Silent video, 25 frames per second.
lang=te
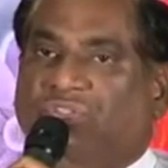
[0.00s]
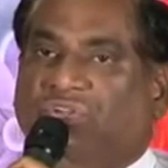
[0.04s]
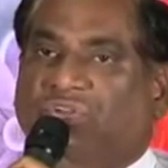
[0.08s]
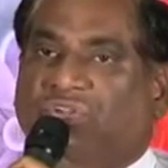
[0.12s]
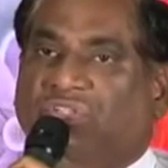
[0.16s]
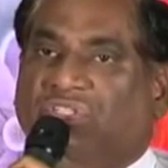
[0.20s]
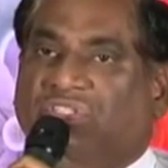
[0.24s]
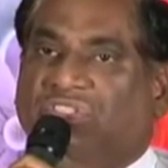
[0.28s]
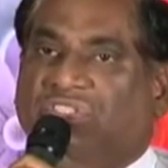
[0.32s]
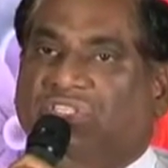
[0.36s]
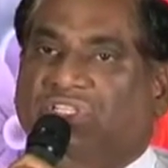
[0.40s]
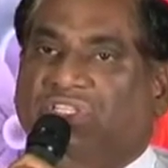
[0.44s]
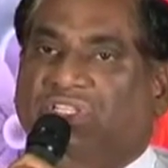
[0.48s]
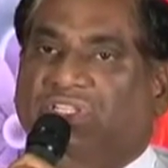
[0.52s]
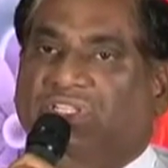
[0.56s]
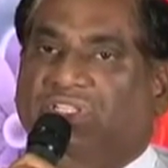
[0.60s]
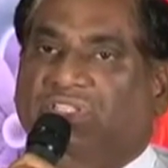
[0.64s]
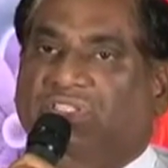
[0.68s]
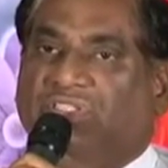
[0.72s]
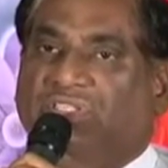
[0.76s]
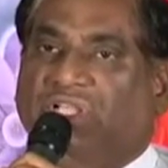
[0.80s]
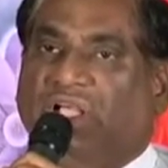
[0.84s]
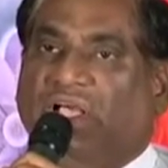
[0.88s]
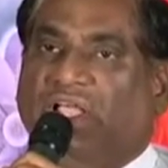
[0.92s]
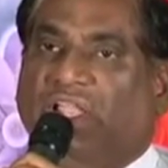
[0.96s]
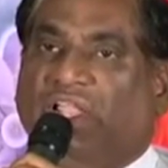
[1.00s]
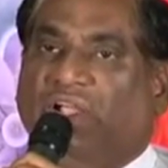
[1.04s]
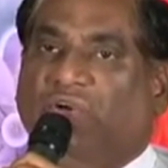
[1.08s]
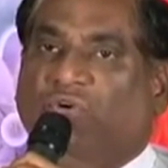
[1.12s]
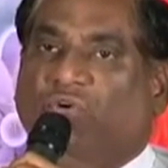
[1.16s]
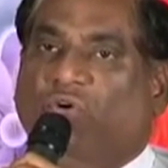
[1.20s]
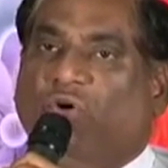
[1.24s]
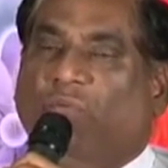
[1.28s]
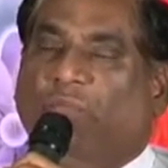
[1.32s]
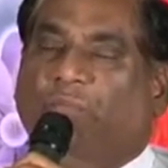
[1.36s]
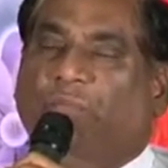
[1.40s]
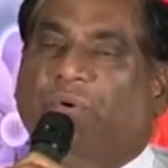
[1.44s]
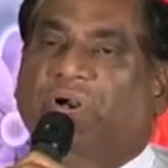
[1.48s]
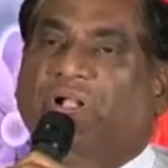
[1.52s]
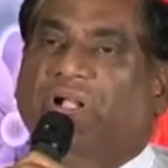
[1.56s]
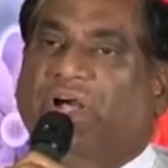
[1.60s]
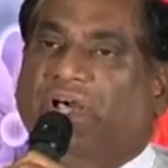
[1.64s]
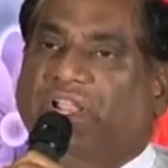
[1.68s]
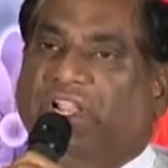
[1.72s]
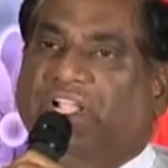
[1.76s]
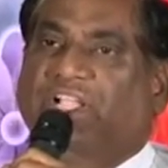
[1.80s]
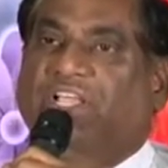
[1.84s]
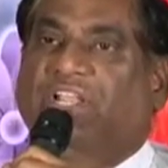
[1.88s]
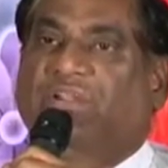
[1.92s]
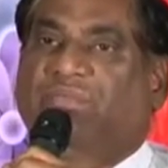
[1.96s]
రోజుల నుంచి చాలా గొప్ప
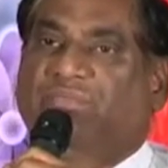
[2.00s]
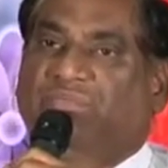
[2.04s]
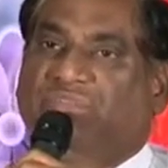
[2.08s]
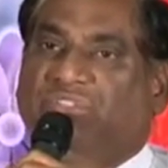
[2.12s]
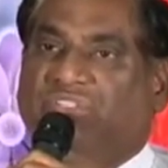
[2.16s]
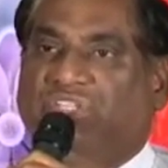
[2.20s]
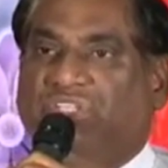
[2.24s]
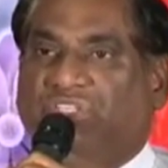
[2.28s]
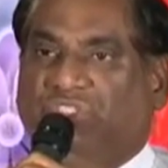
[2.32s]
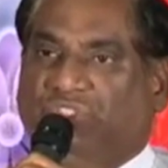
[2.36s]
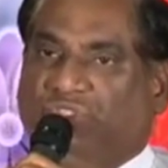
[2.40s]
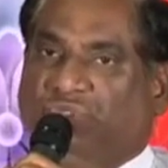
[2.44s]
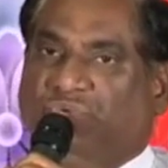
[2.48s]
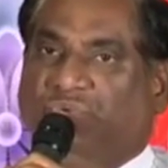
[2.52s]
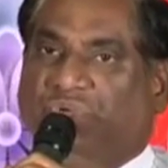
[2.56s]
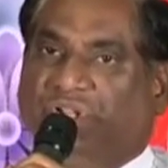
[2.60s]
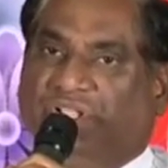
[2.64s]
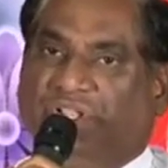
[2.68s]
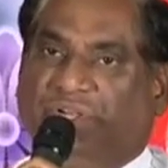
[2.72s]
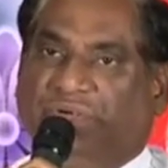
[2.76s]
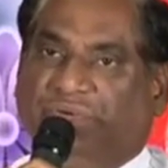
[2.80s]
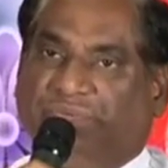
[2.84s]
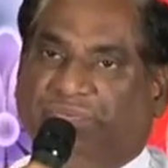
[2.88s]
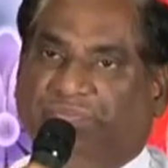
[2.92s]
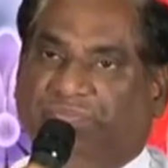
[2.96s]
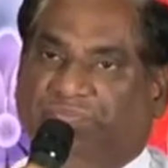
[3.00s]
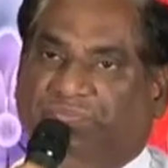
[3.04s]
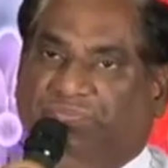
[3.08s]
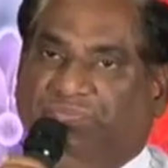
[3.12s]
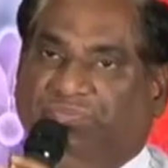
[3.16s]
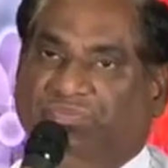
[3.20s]
కార్యక్రమం చేస్తున్నారు